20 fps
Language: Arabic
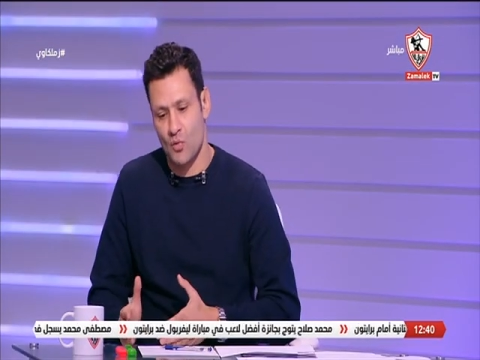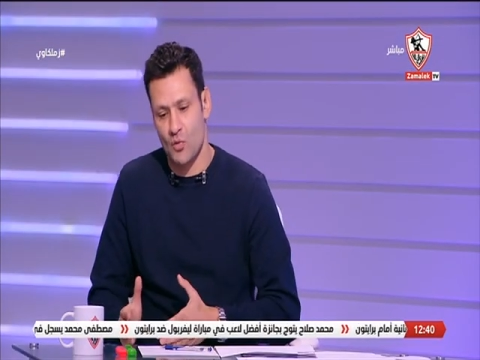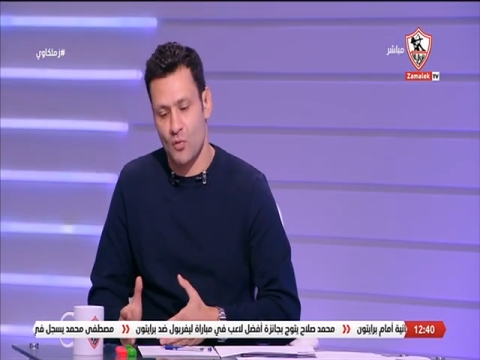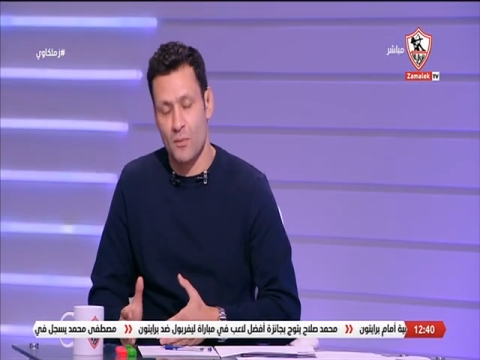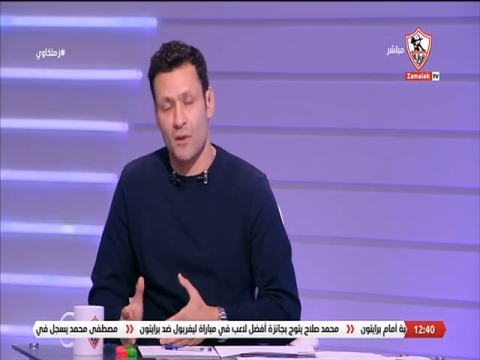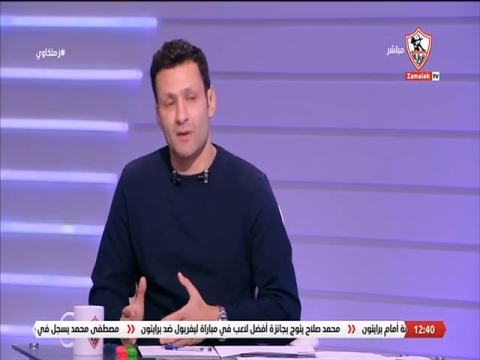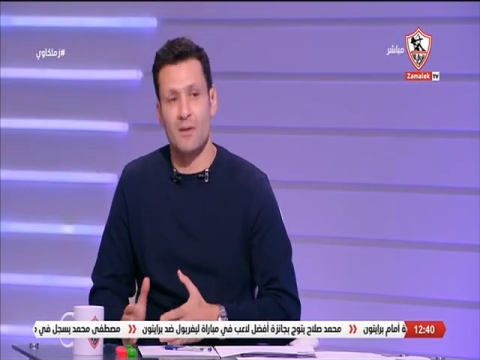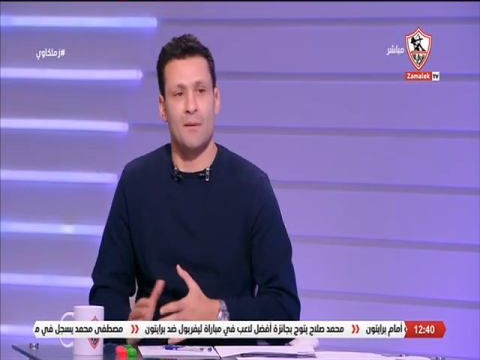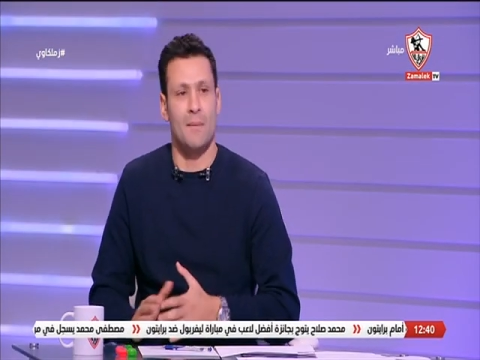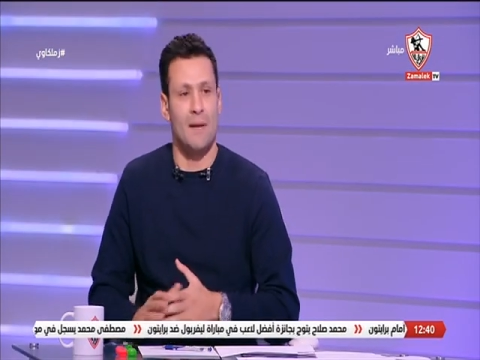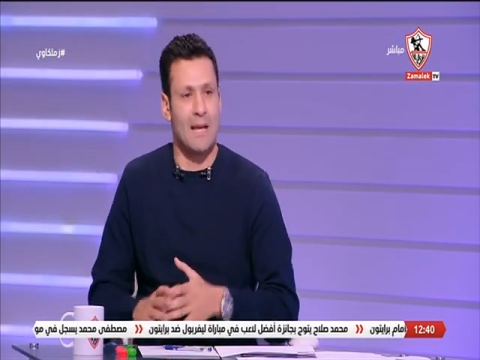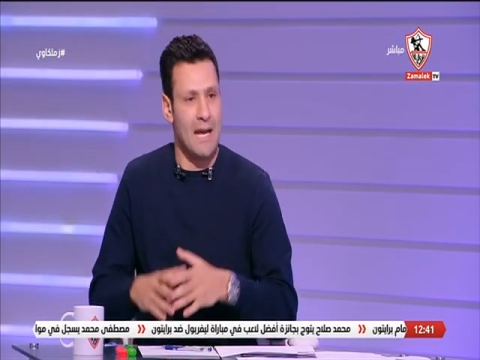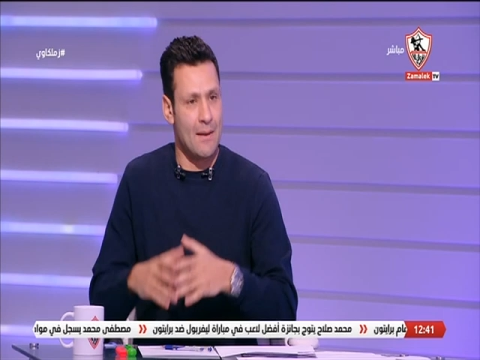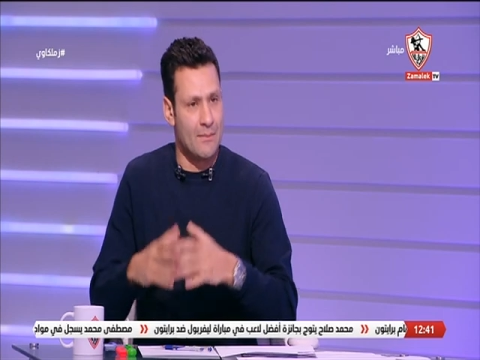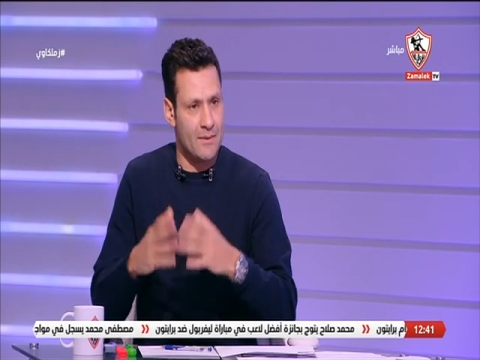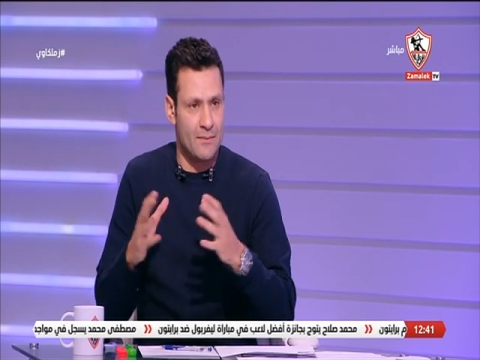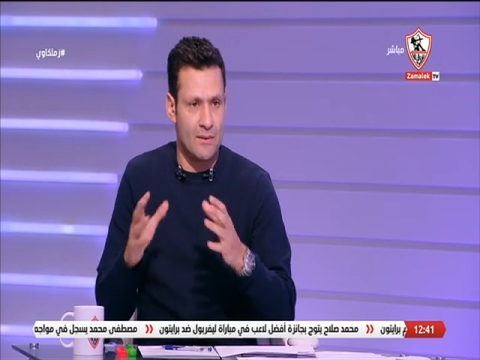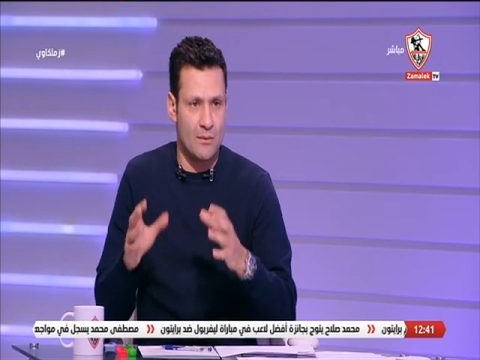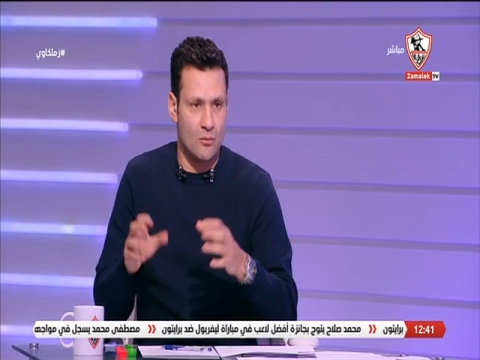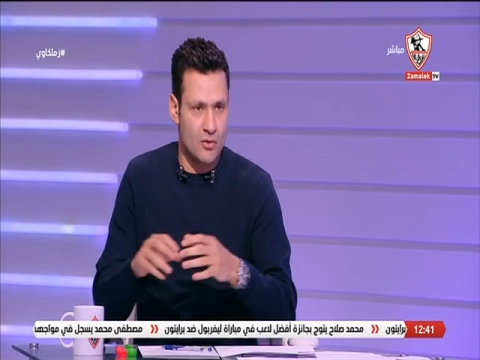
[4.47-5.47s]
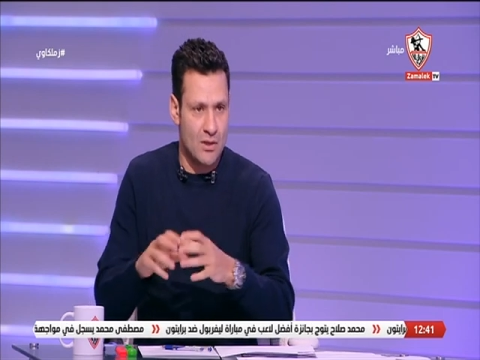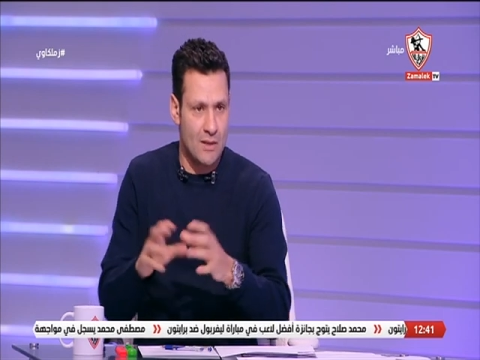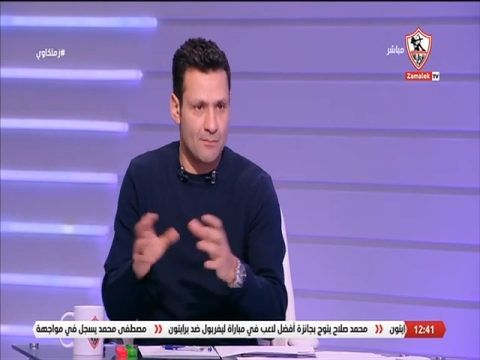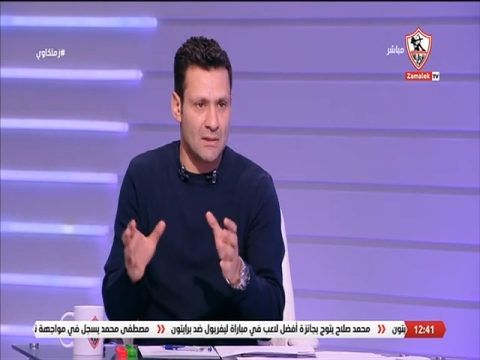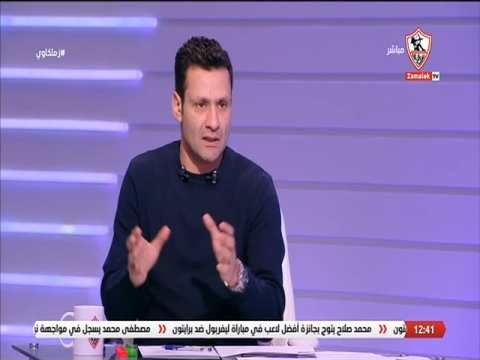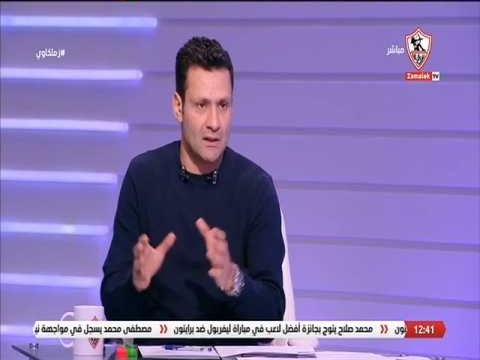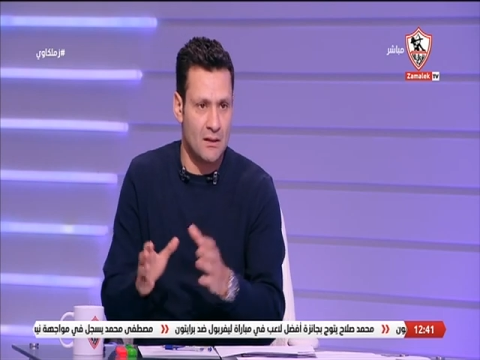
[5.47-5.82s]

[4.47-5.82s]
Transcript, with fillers: وبره ملعبي بمسمى